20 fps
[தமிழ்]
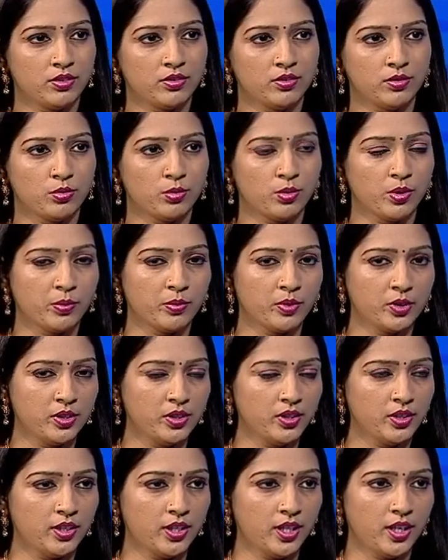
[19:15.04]
சார் ஸோ நம்ம வந்து
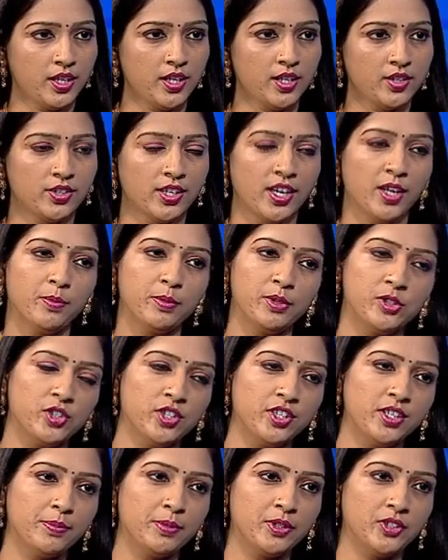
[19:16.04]
நிறைய ஷேர்
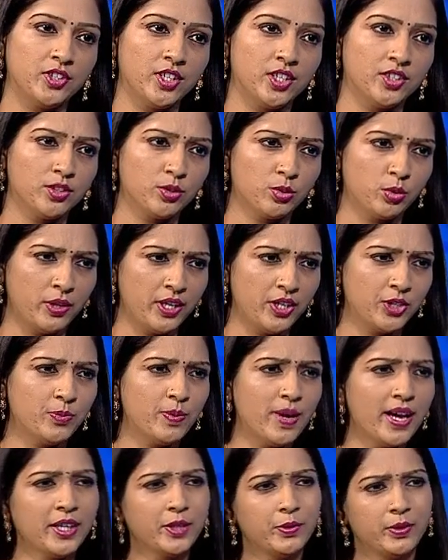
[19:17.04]
பிரச்சனையே பேசியாச்சு ஸோ எஸ்
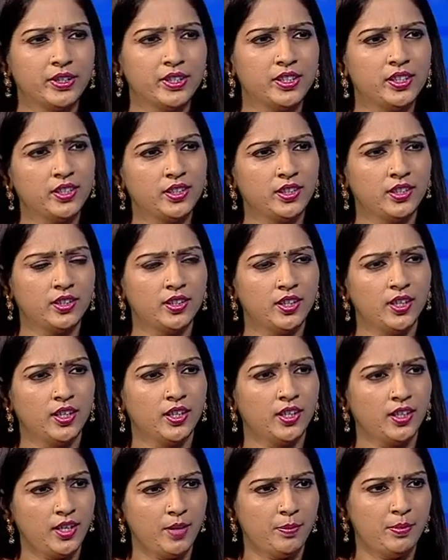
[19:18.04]
பேங்க் வந்து
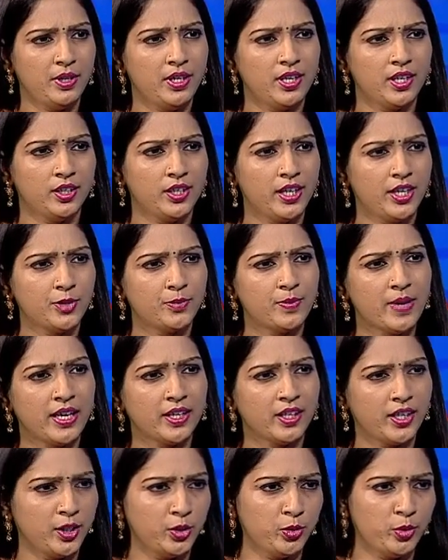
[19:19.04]
எப்படி அது எஸ்
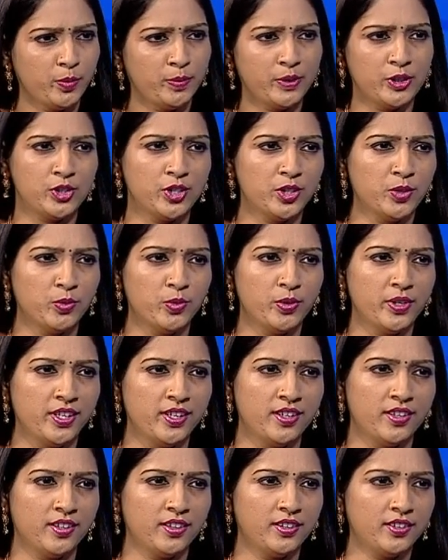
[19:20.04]
பேங்க் ஏதோ ஒரு பிரச்சனை
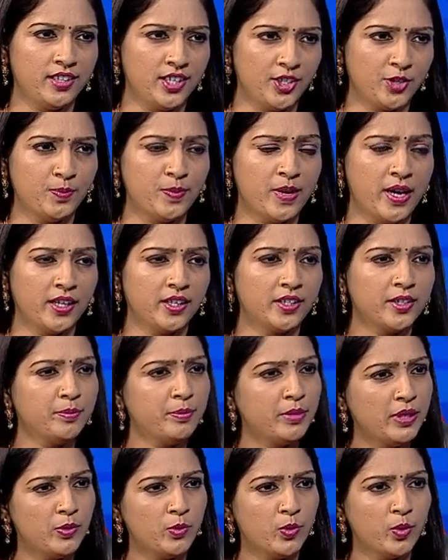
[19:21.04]
ஓடிக்கிட்டு இருக்கு எஸ் பேங்க்
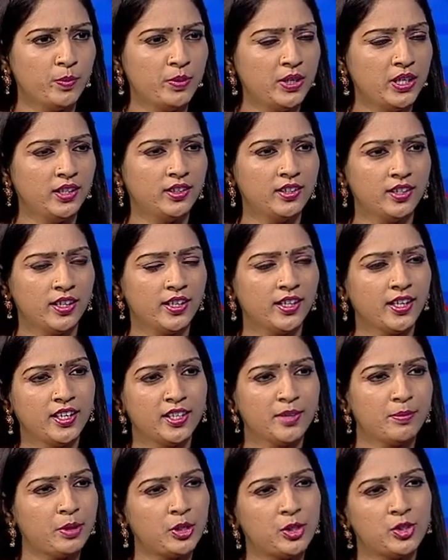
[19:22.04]
பிஓபி இதெல்லாம்
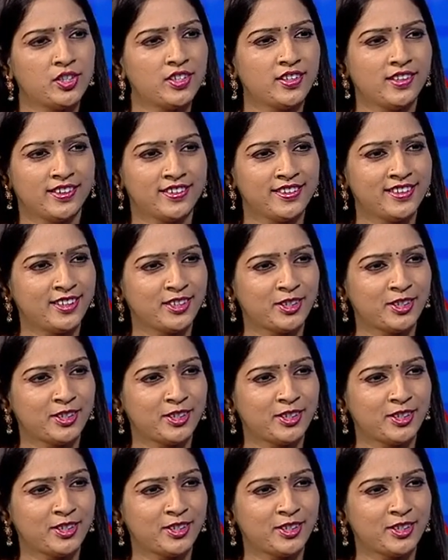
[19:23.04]
என்ன பிரச்சனை நடந்துட்டு